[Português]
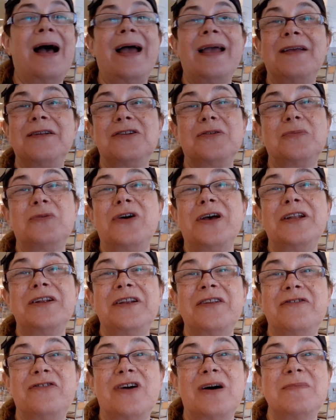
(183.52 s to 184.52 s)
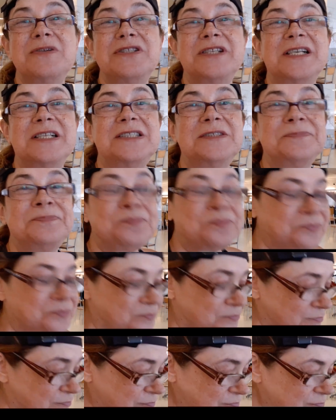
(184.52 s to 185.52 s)
Ai, que eu tô morrendo de fome, gente.
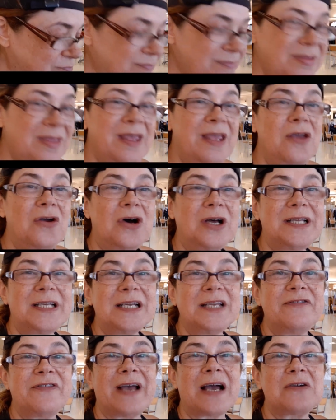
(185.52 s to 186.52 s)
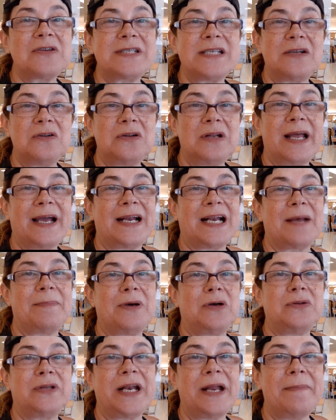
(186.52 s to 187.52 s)
E outra que ficar com o celular na
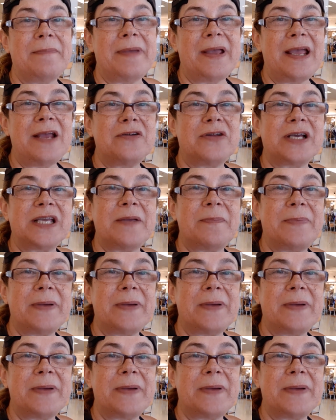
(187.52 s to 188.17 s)
mão tremendo aqui